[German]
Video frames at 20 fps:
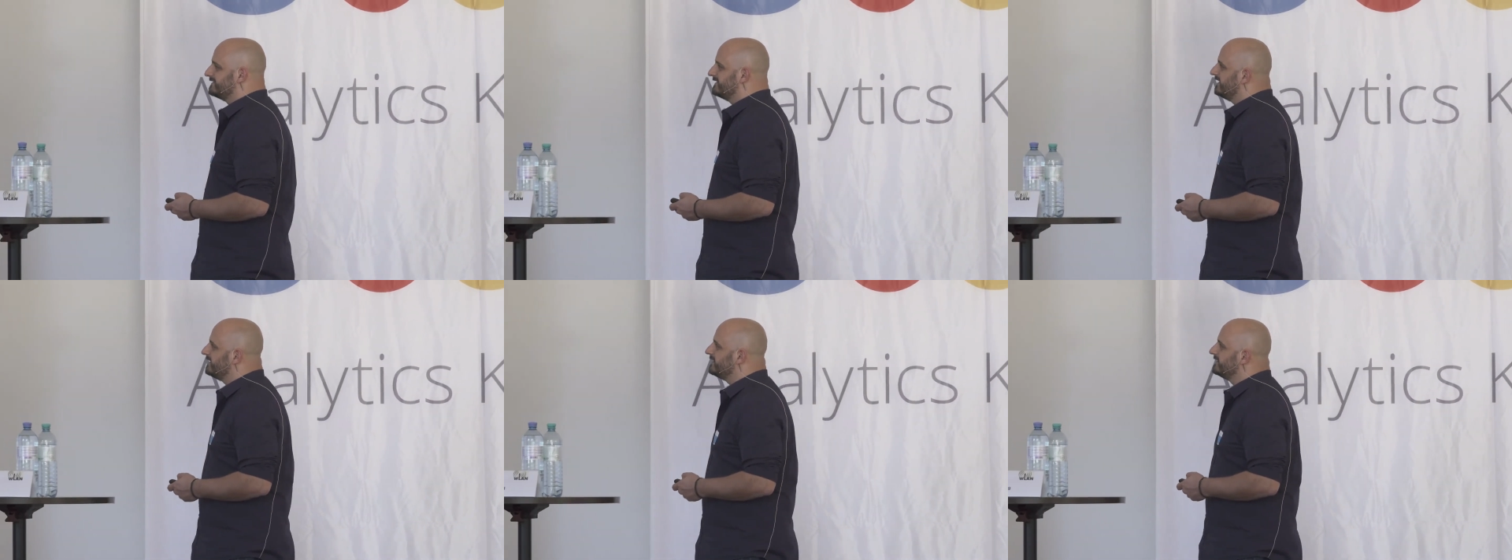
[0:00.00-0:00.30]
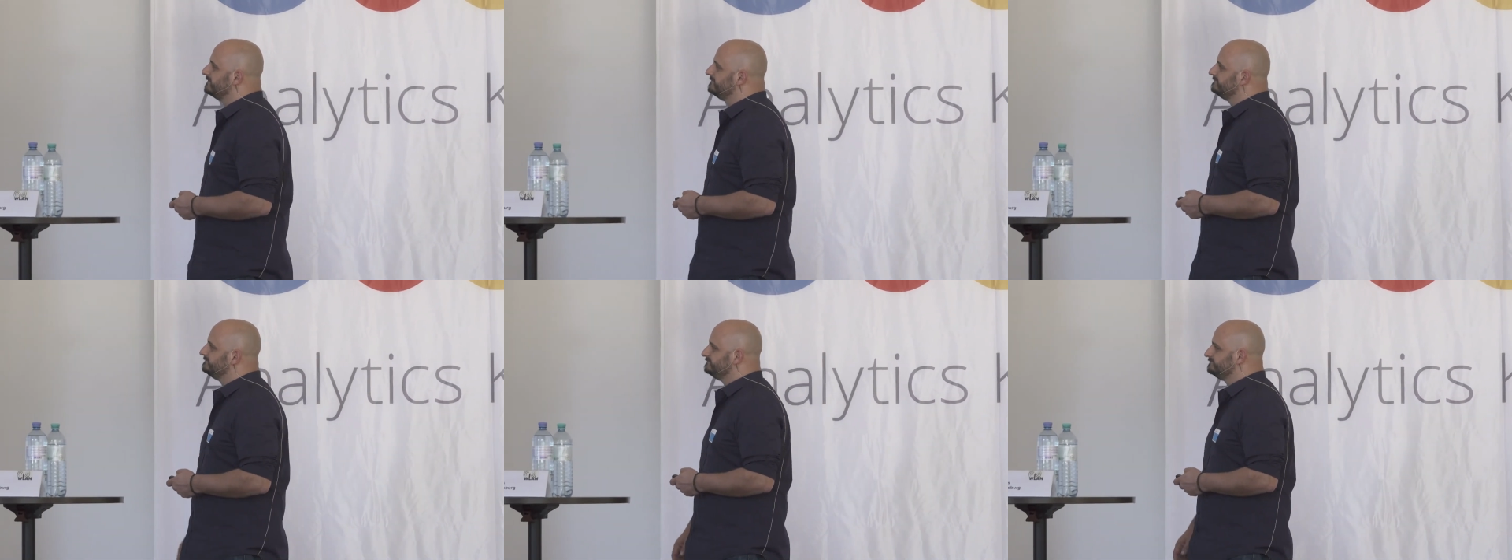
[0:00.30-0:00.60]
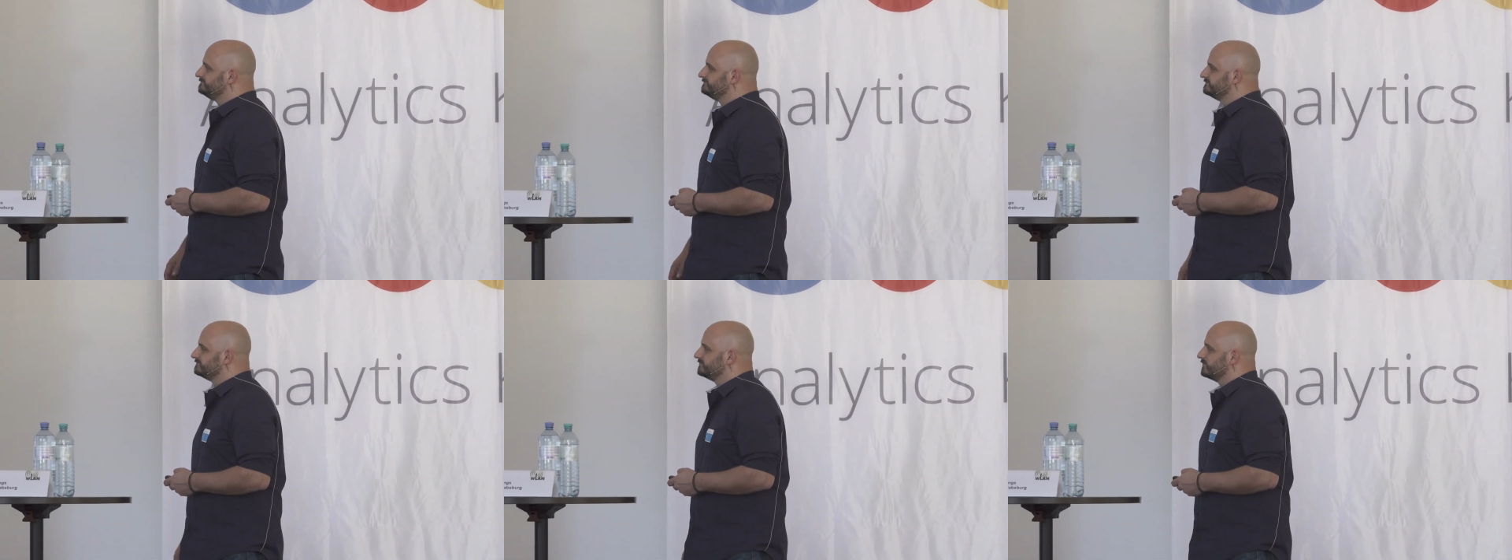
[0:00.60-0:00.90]
daran.
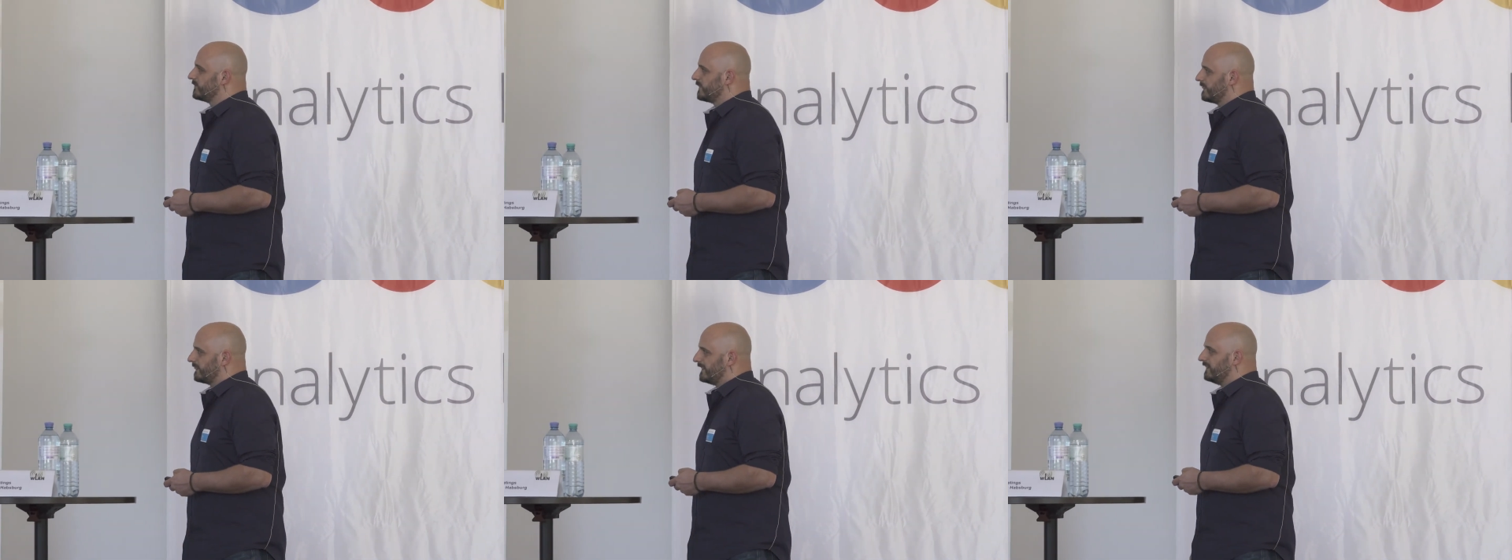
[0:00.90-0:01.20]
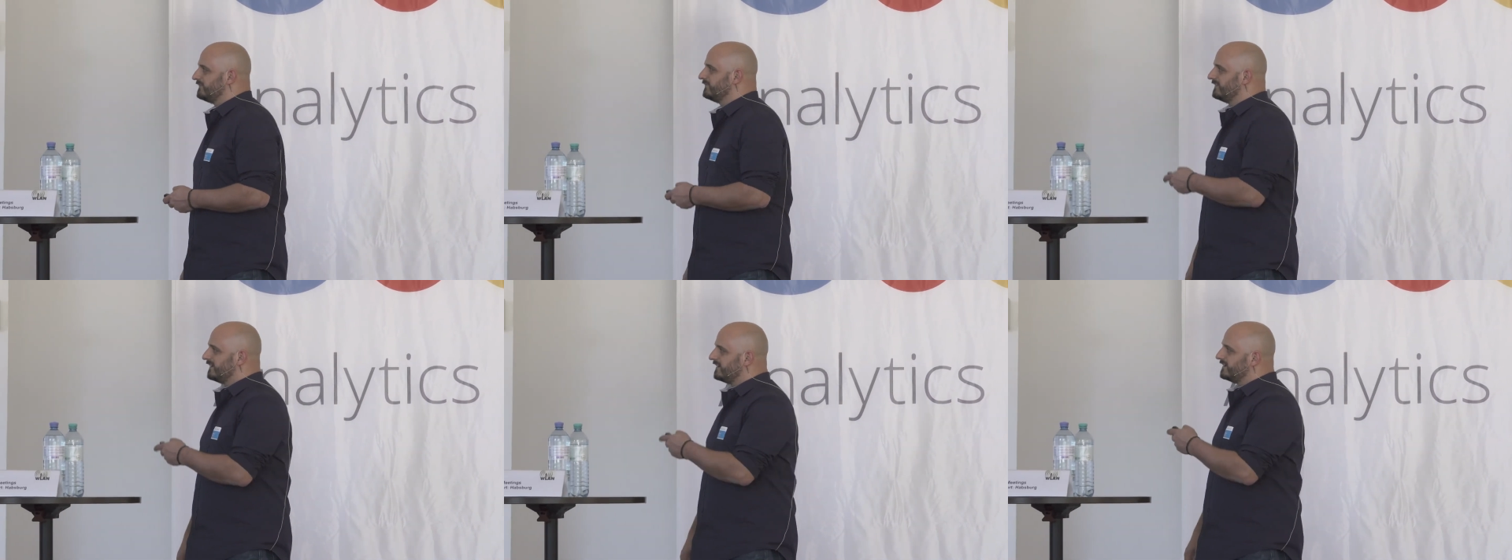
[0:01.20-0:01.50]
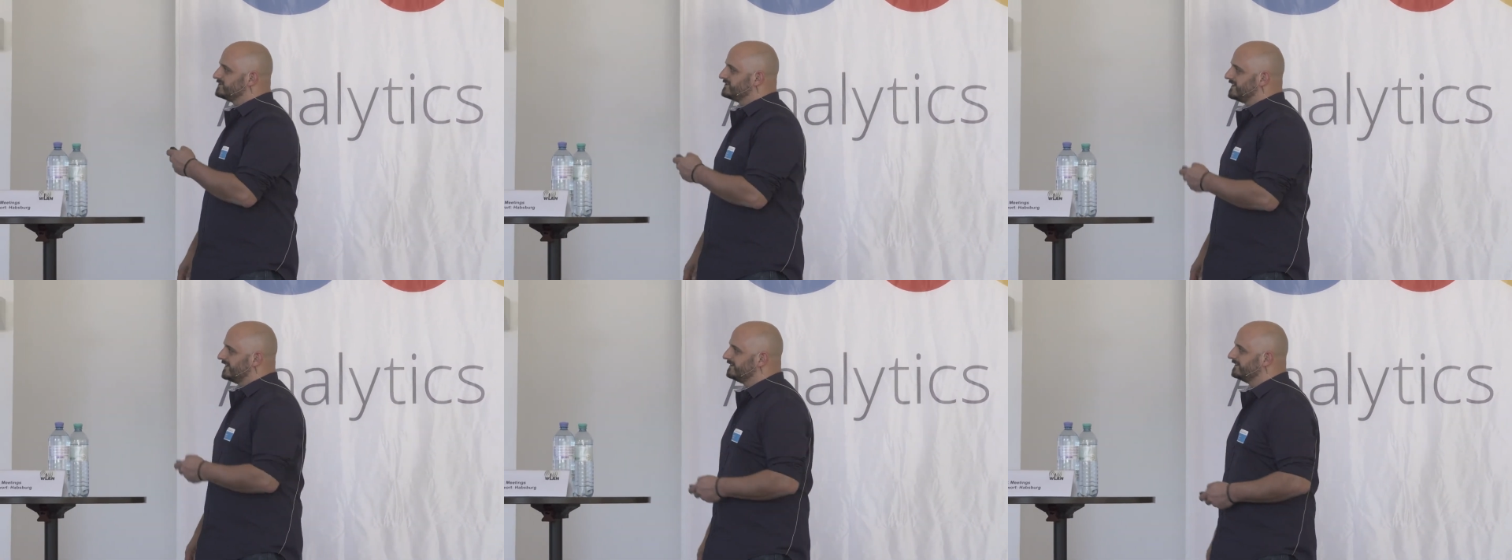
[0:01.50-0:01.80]
Also
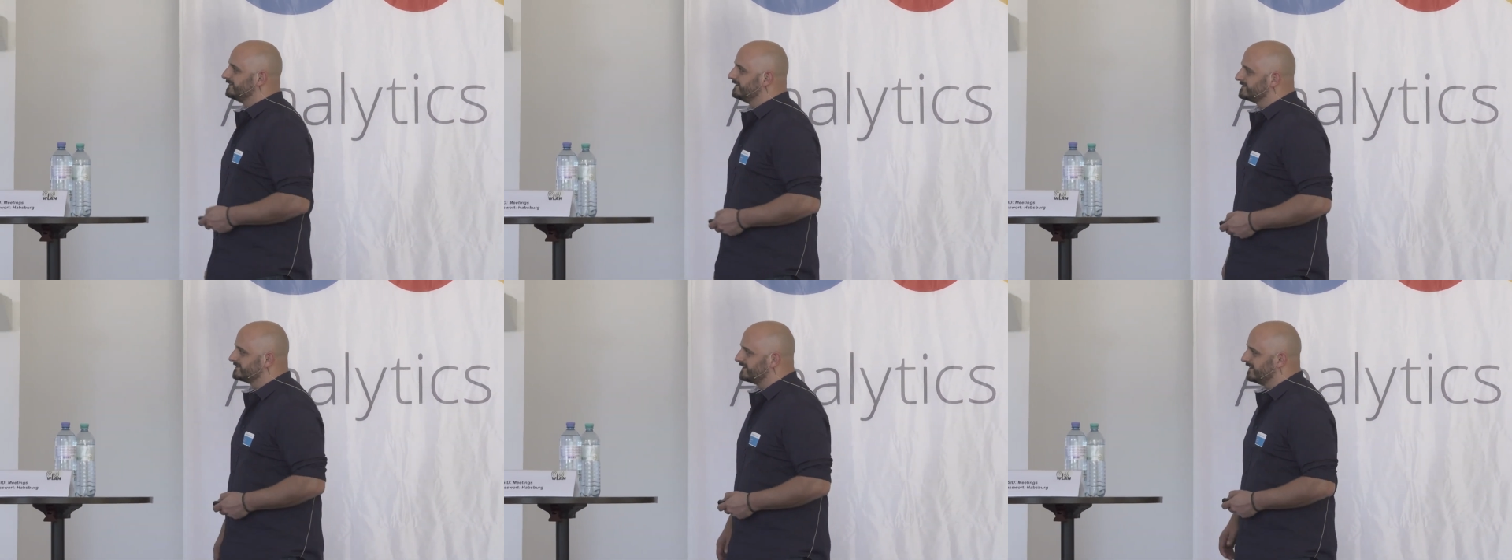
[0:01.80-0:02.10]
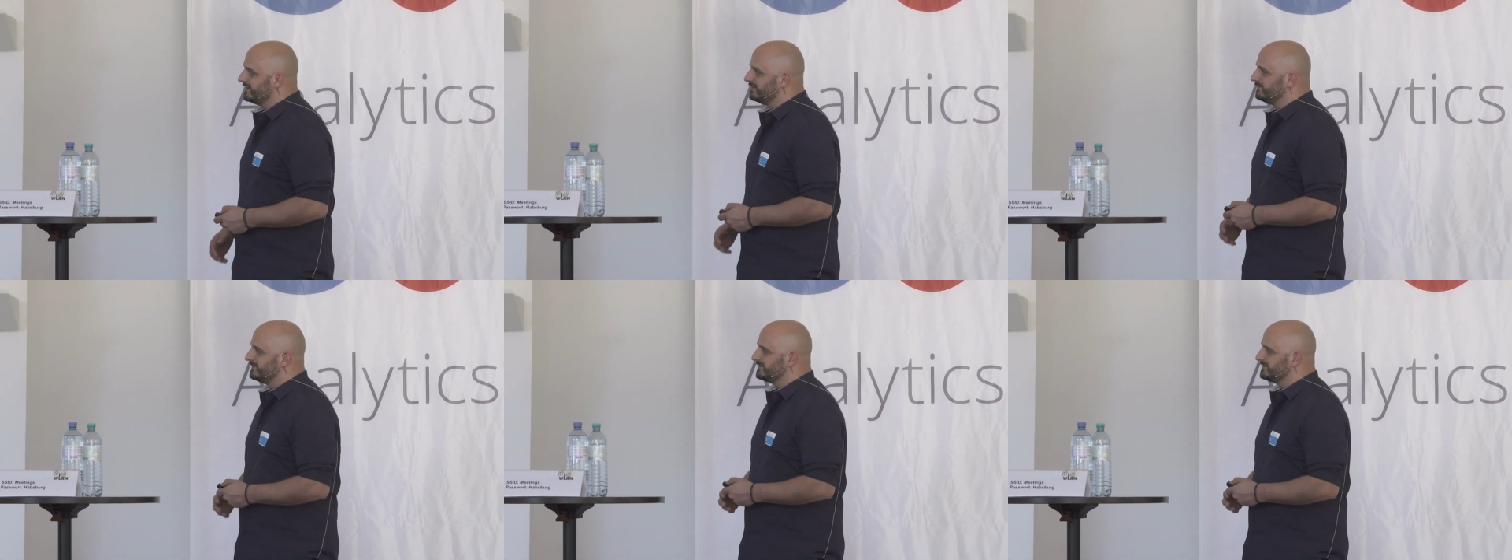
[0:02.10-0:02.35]
daran scheitert jetzt keiner,